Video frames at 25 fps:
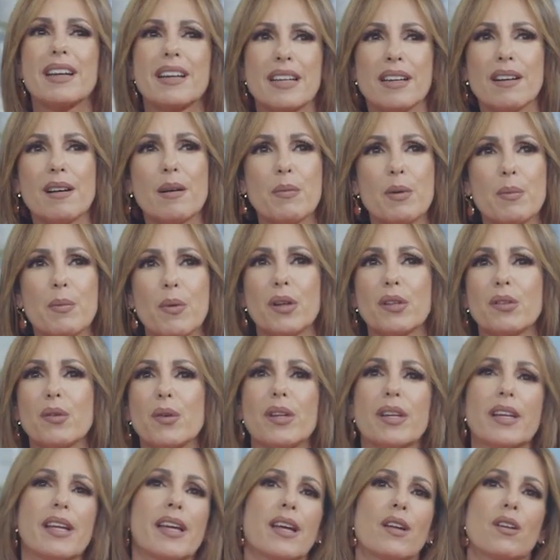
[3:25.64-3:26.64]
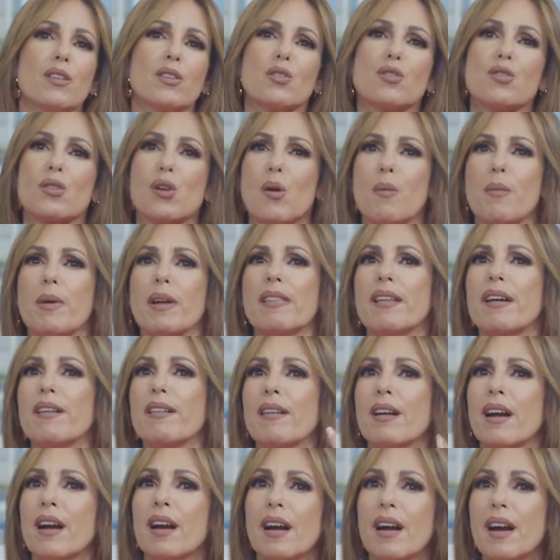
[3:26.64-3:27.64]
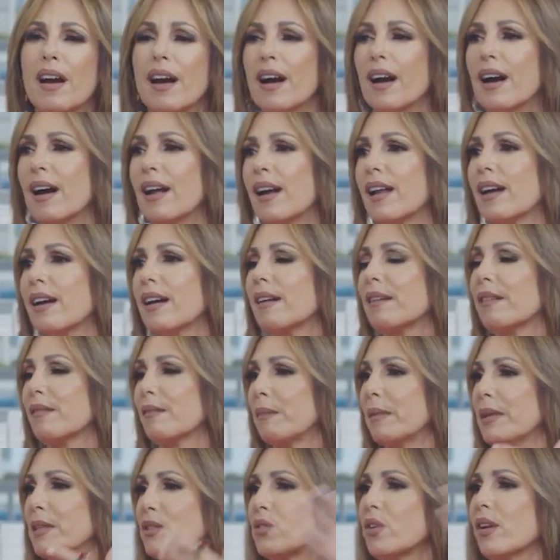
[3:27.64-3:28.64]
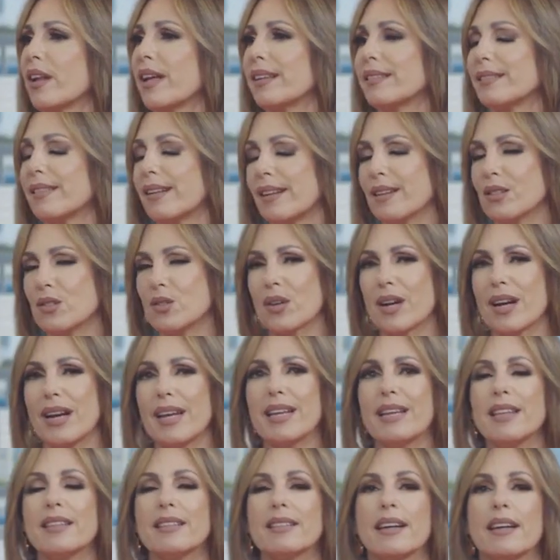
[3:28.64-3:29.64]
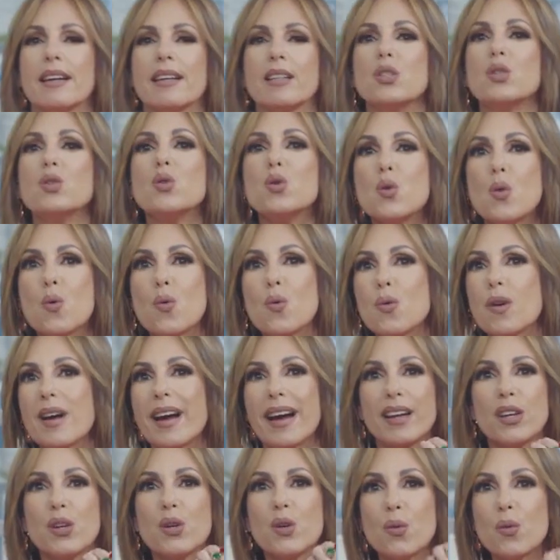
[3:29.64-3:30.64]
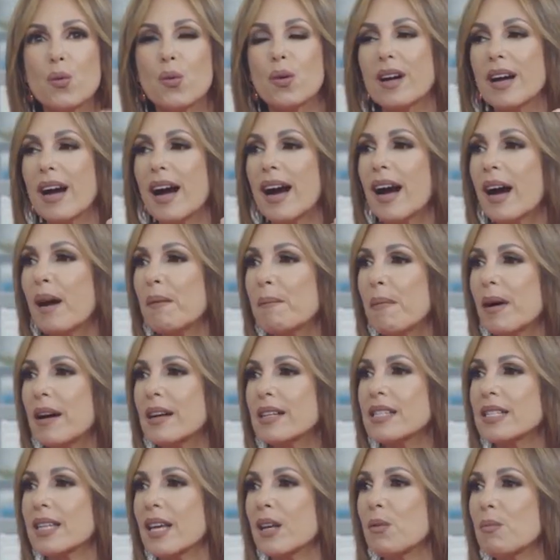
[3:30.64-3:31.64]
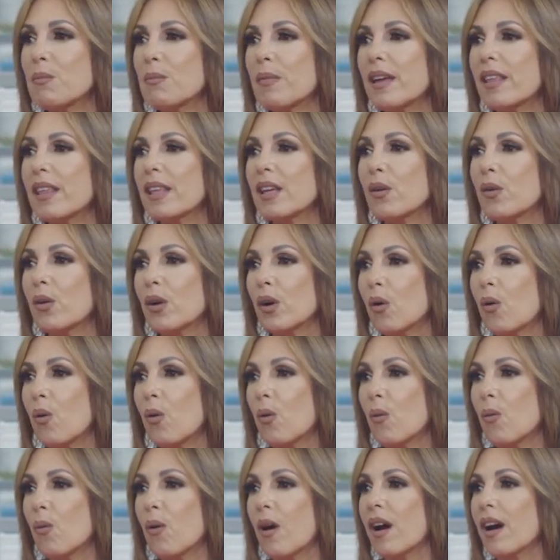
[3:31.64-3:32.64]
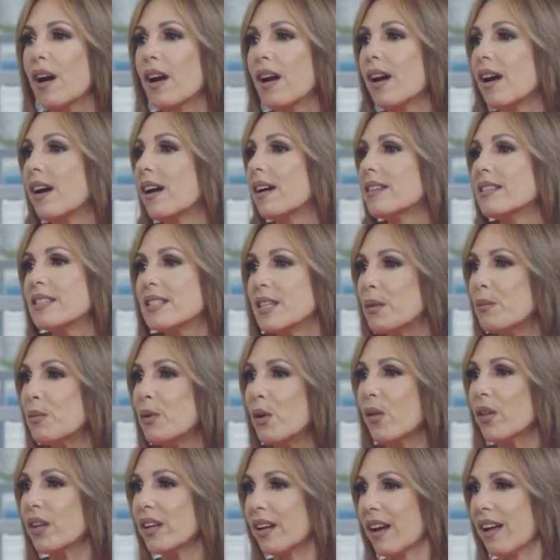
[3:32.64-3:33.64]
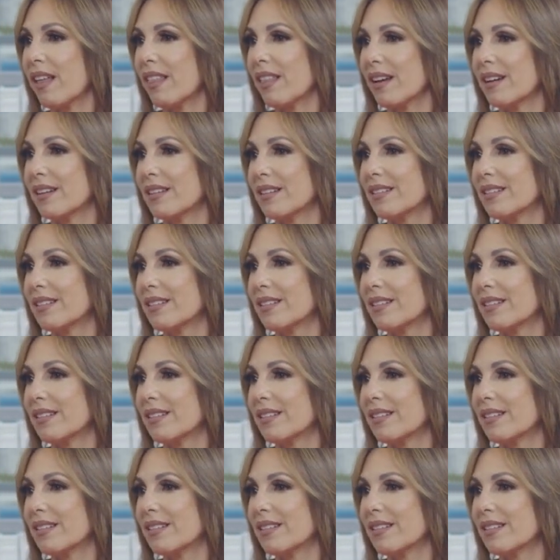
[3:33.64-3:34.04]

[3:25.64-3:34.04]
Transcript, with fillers: ganaba muy poquito dinero, entonces los mandaban a las misiones internacionalistas. Nunca, nunca, jamás ser un médico en Cuba sirvió de nada.